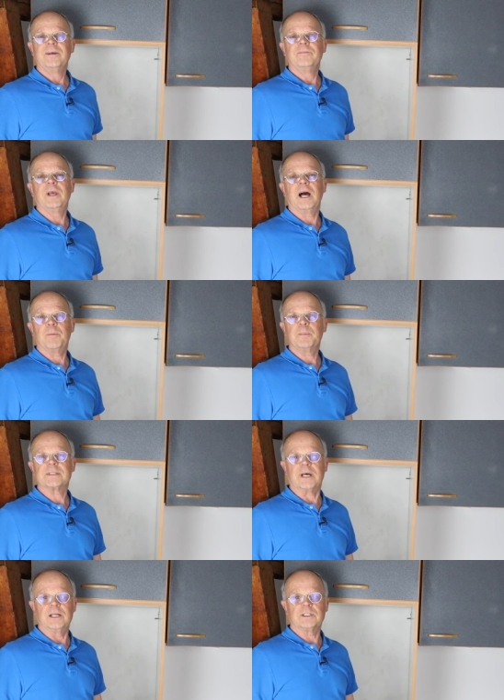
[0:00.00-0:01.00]
Wir haben
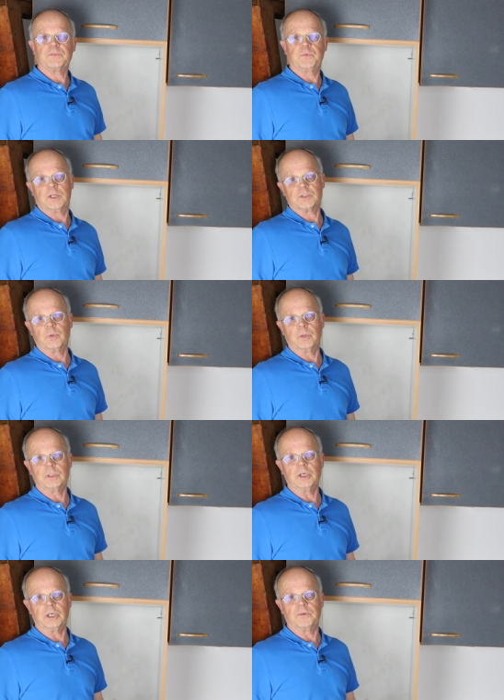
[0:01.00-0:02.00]
jetzt alles für das neue
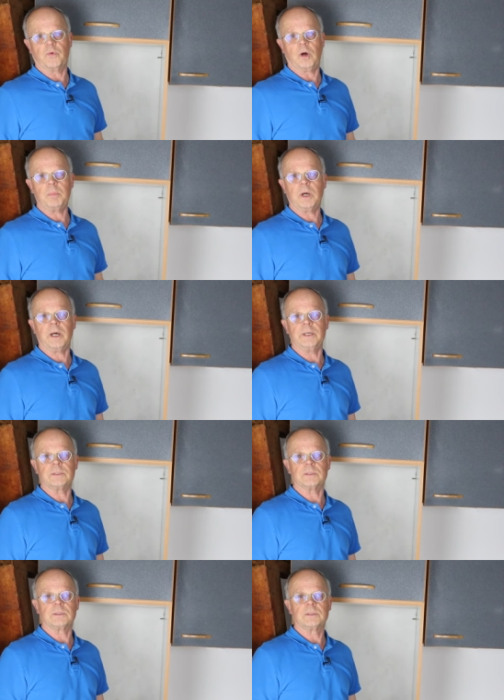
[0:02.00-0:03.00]
Gerät
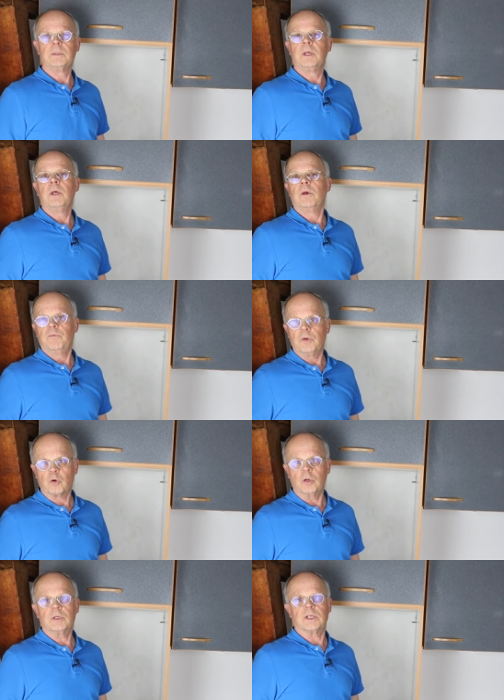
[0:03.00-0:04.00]
vorbereitet. Wir
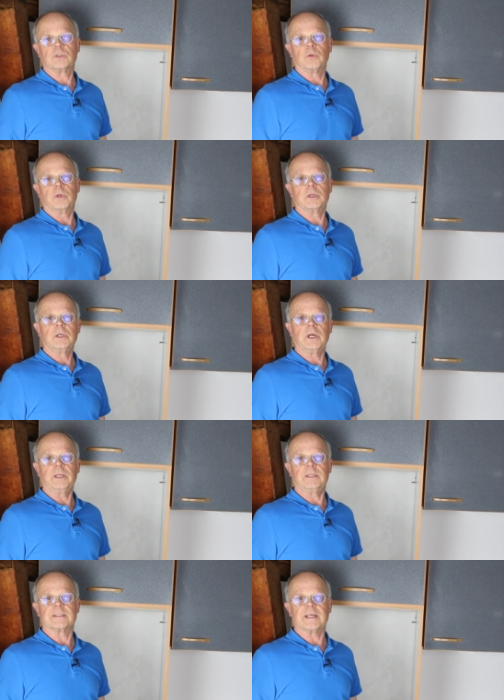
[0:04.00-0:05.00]
können das neue
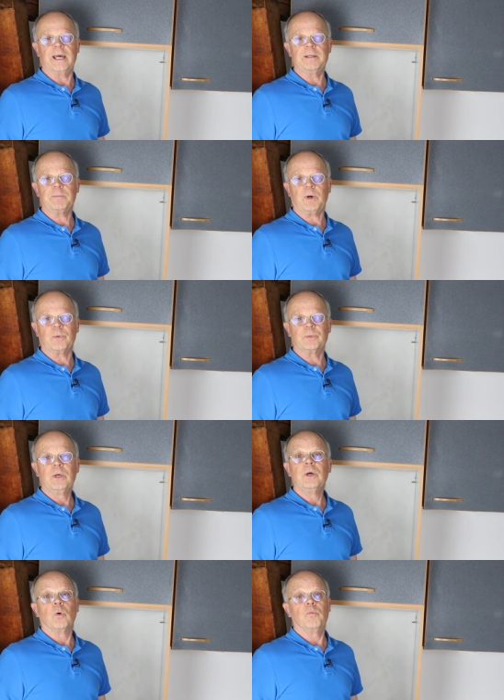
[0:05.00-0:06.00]
Gerät jetzt einbauen
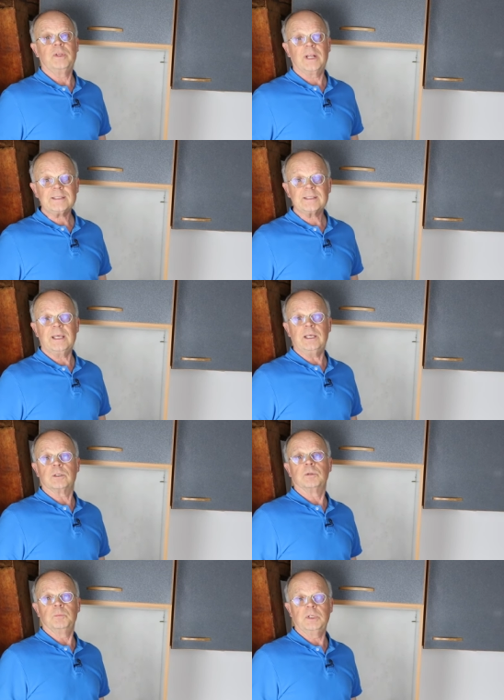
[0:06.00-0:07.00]
und wie das
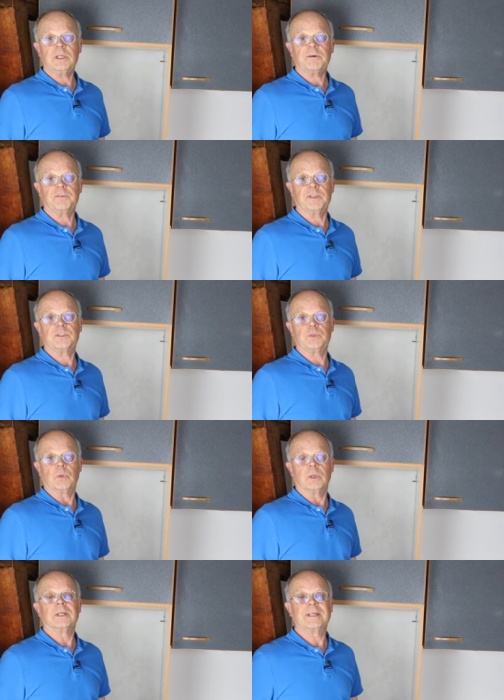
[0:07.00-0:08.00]
geht mit der
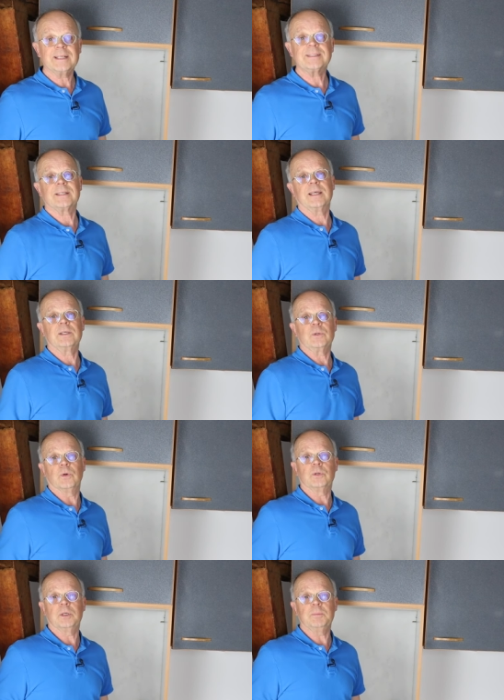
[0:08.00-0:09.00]
Festtür, das zeige ich
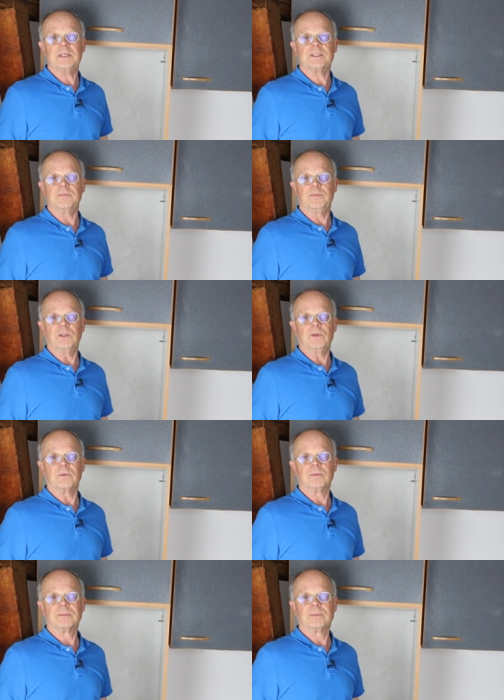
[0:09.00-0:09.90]
euch im nächsten Video.